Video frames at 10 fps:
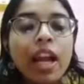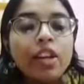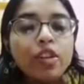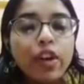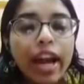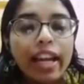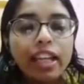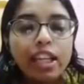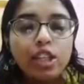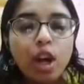
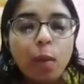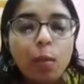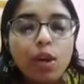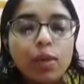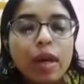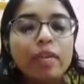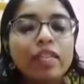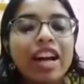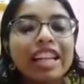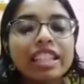ট্রায়ালে সম্পূর্ণভাবে
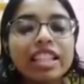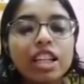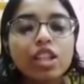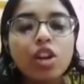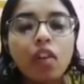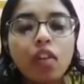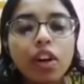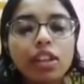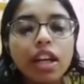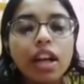ভ্যাকসিনের
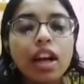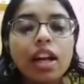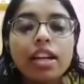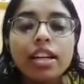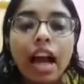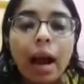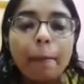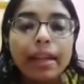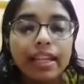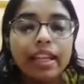সফলতা না
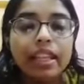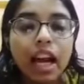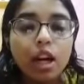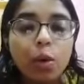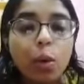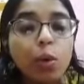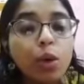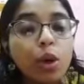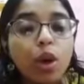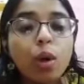পেলে তার
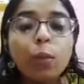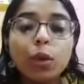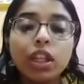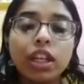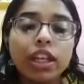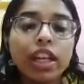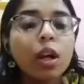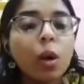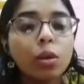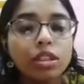অন্যরকম প্রতিক্রিয়া
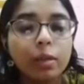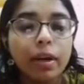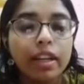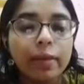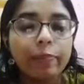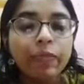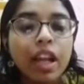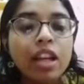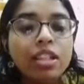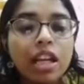ঘটতে পারে
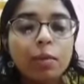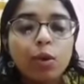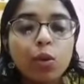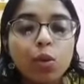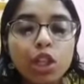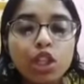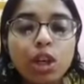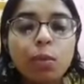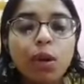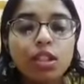যেমন উনিশশো
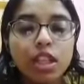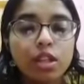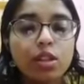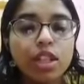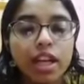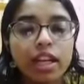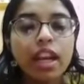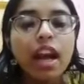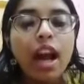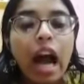সালে
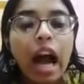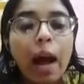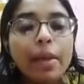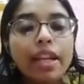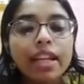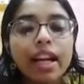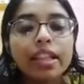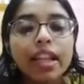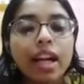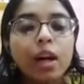আমেরিকায়
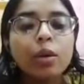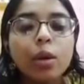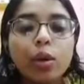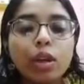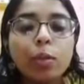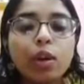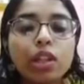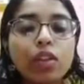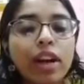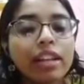তাড়াহুড়ো করে
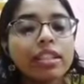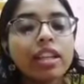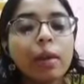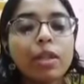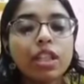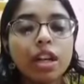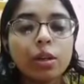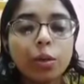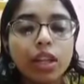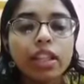পোলিও ভ্যাকসিন আবিষ্কার
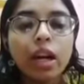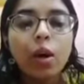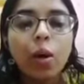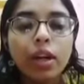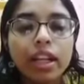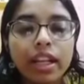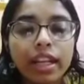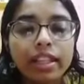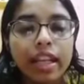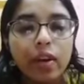করে তা অনেককে
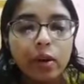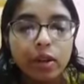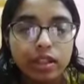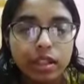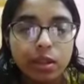দেওয়া হয়েছিল